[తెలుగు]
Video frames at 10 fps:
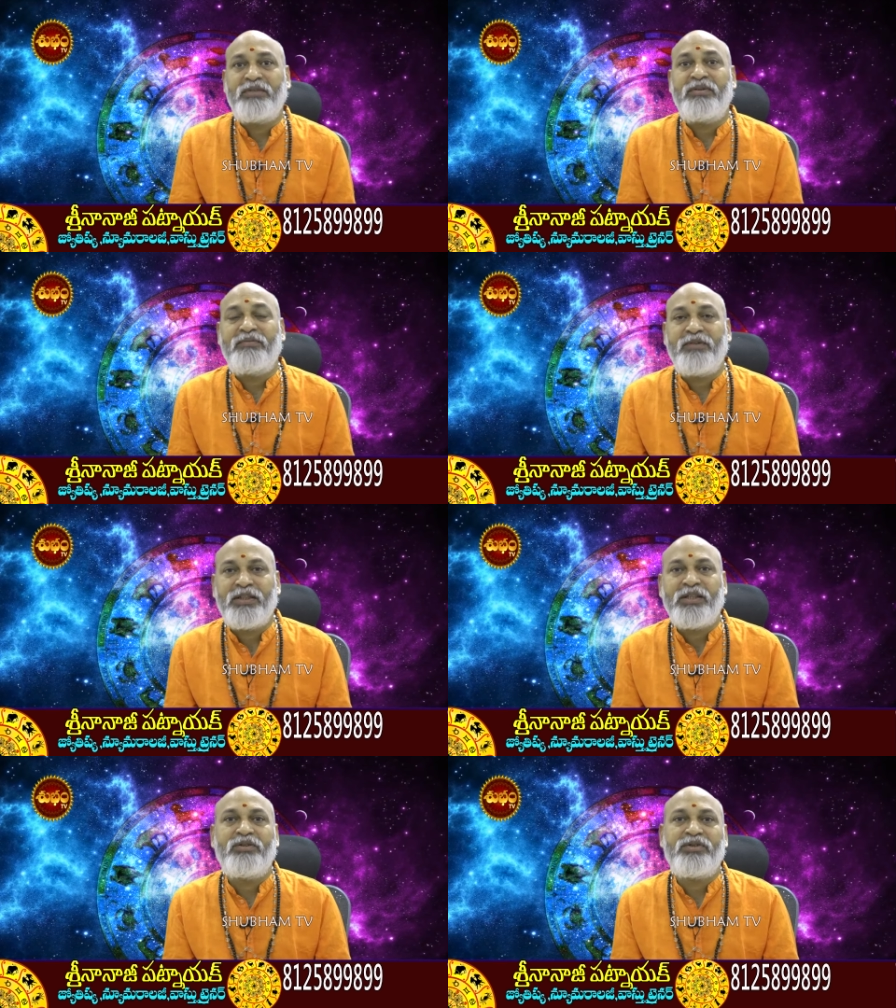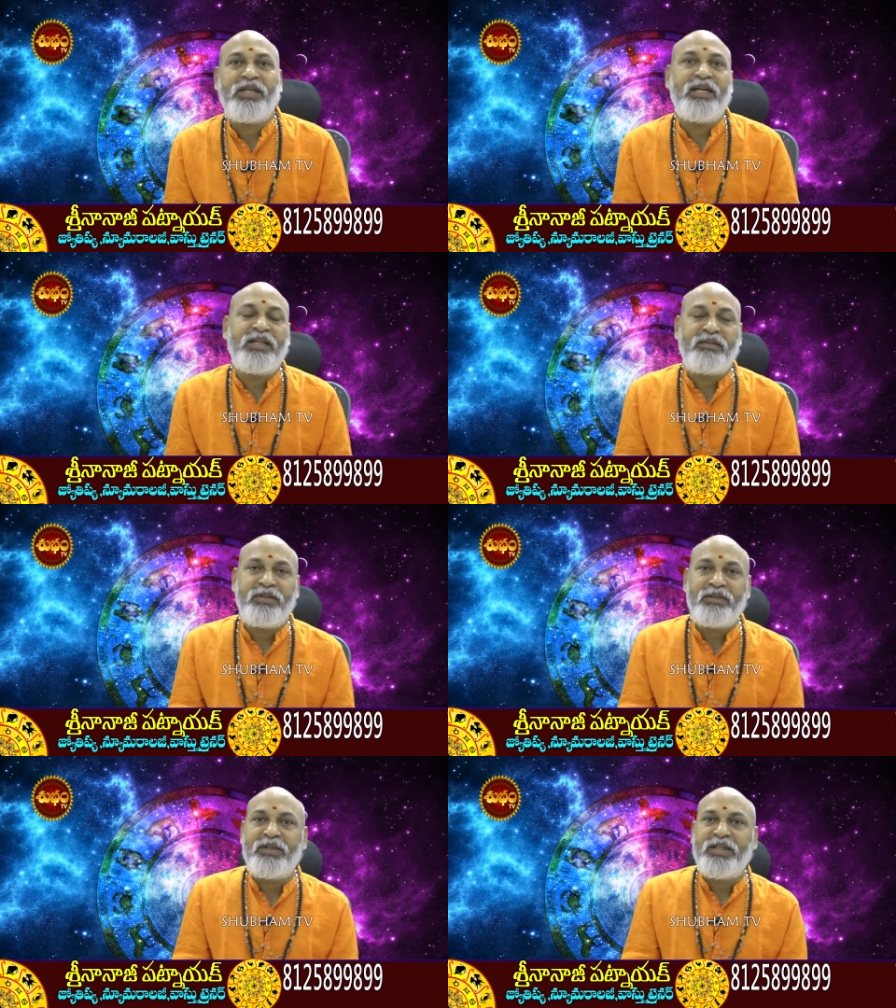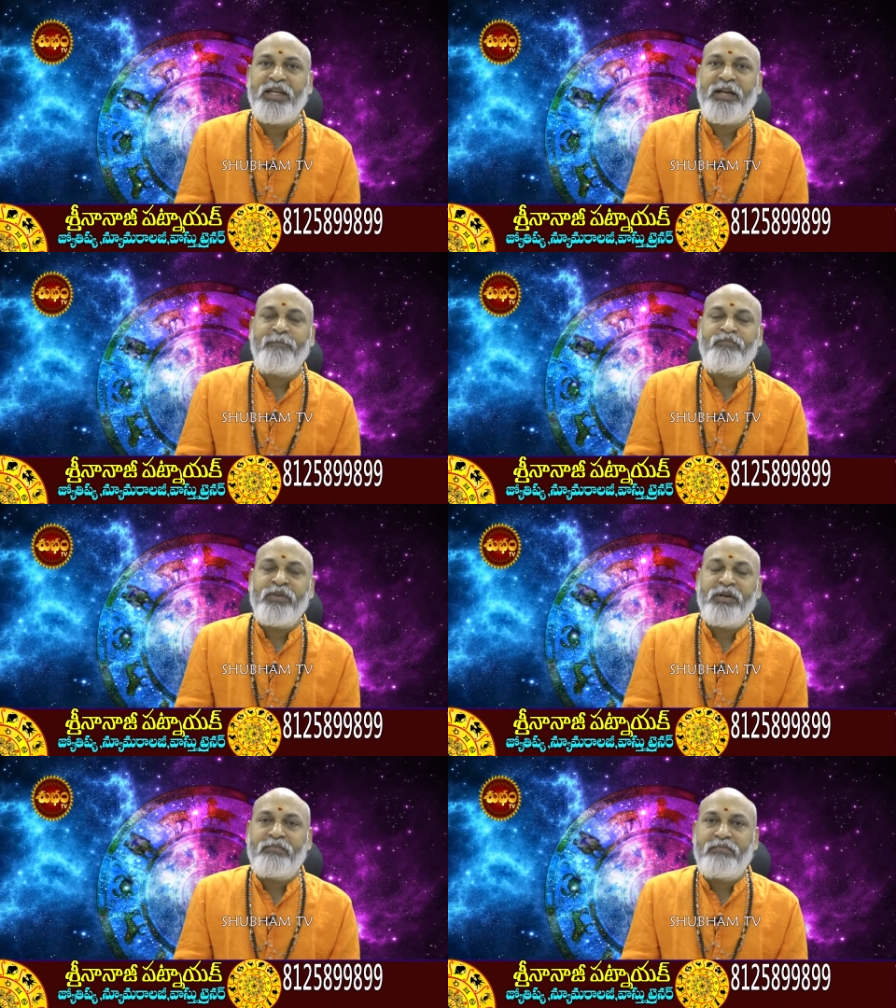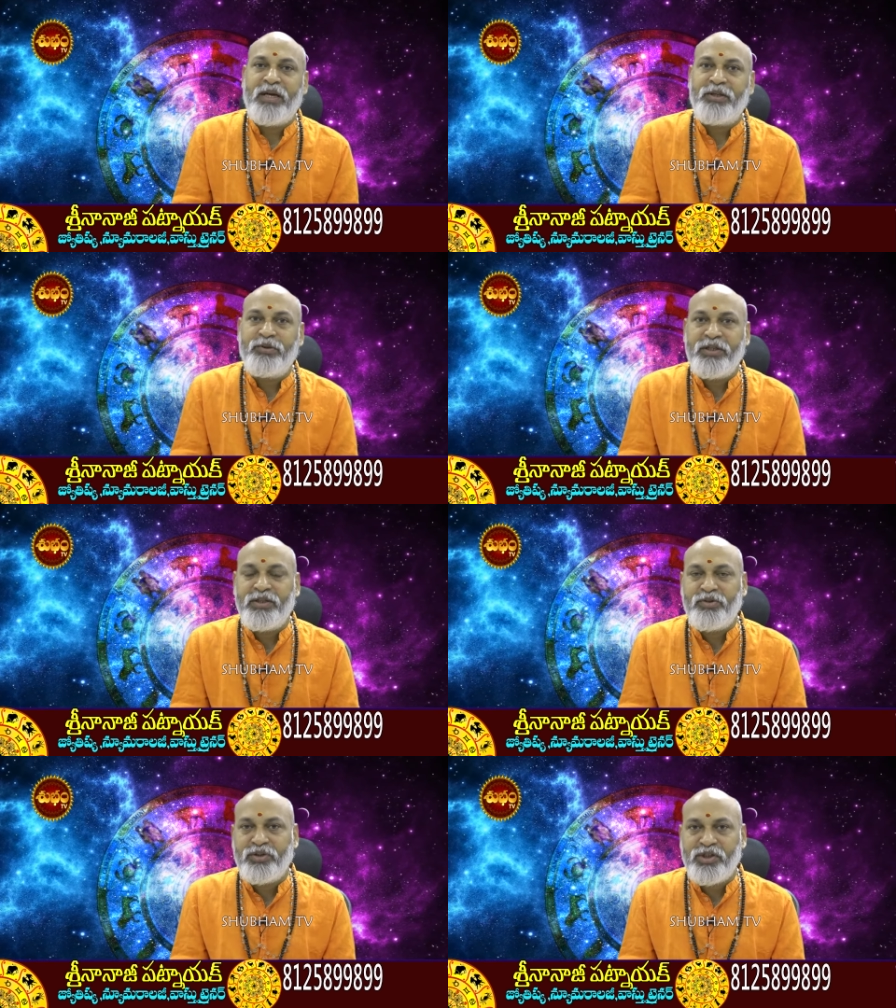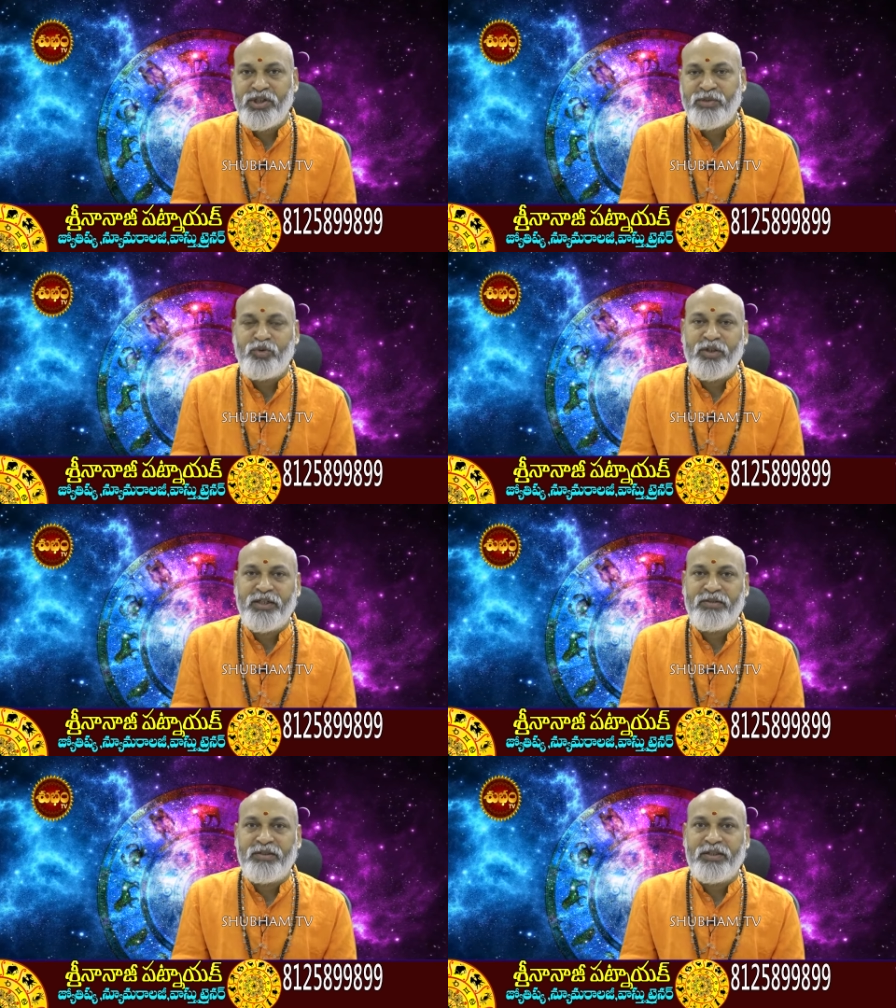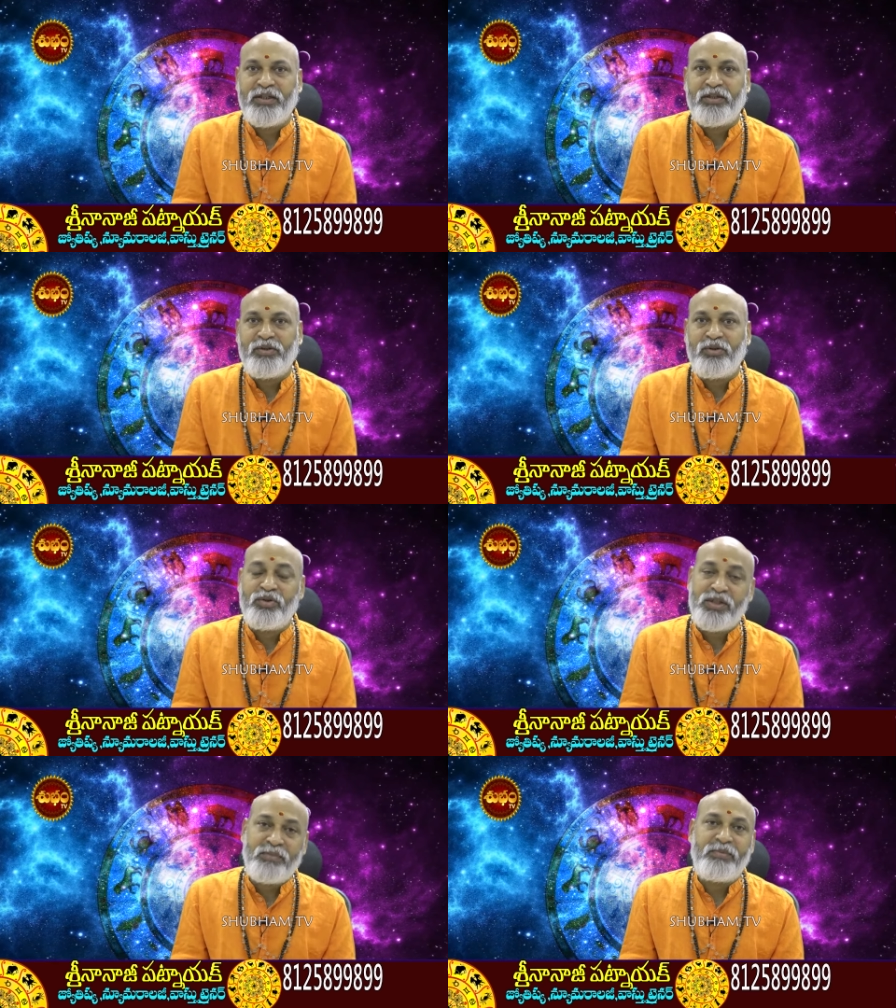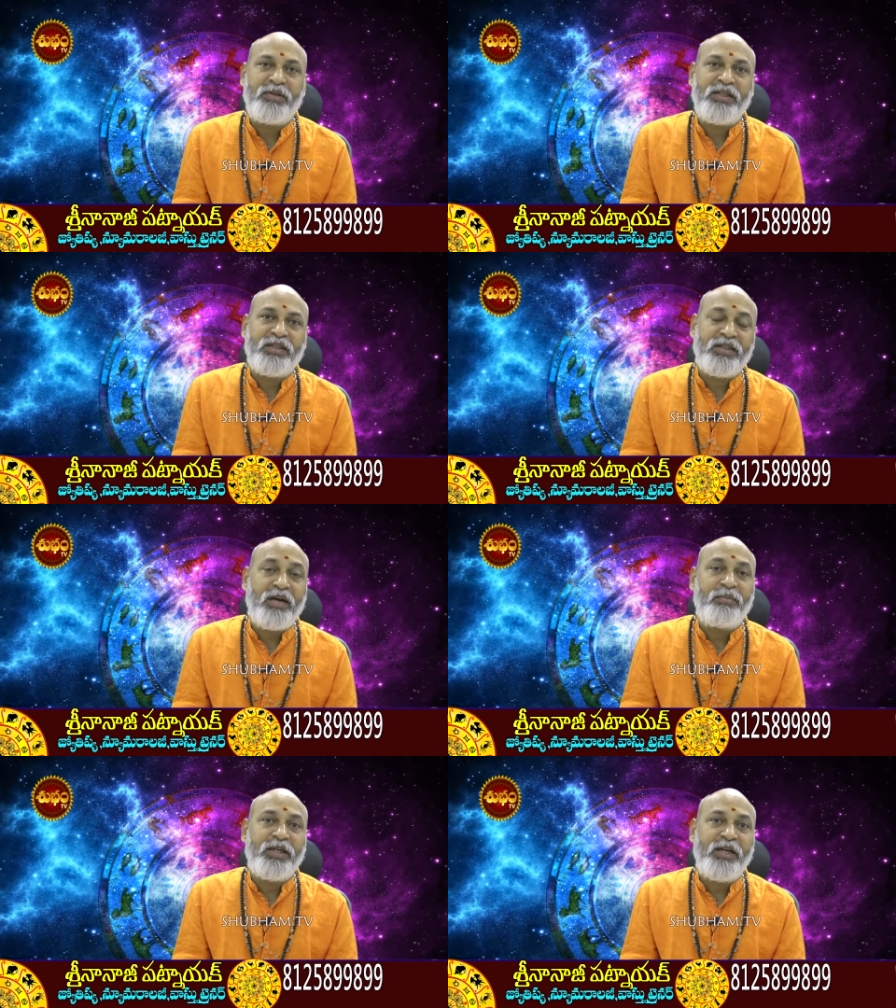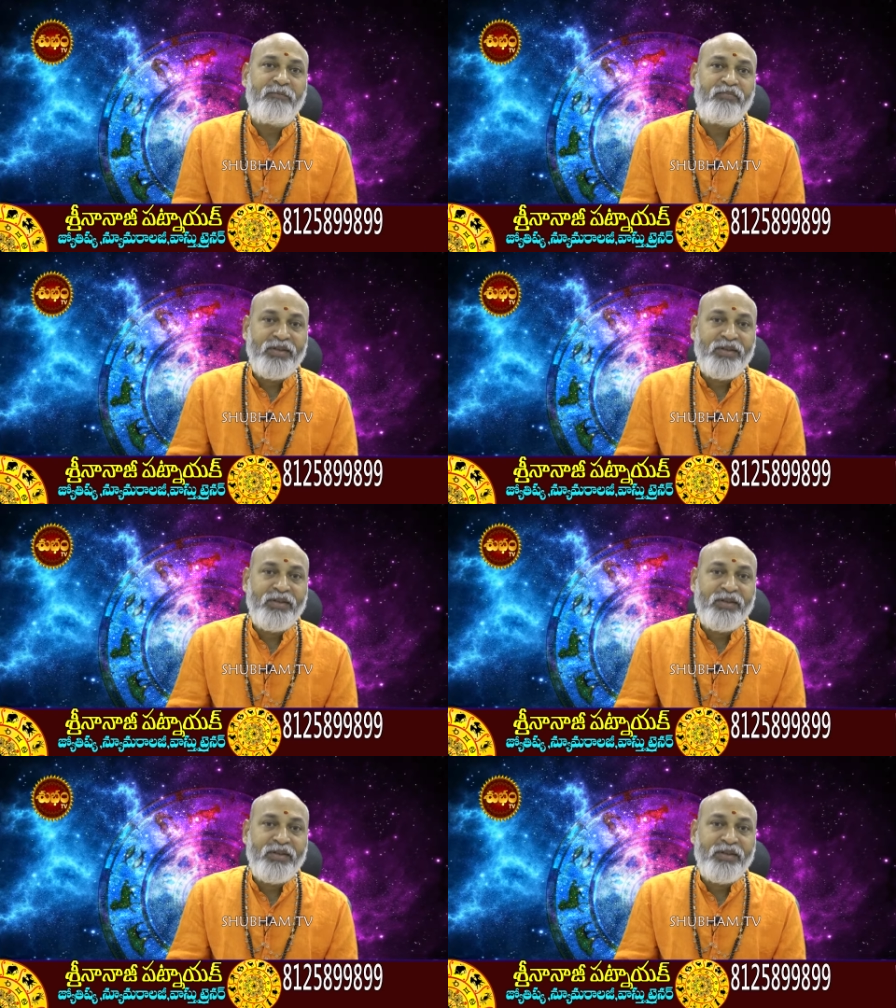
ఎటువంటి ఫలితాలు వస్తాయనేటువంటిది మనకి మైథుని జ్యోతిష్యము అనేటువంటి దాంట్లో చెప్పబడింది కాబట్టి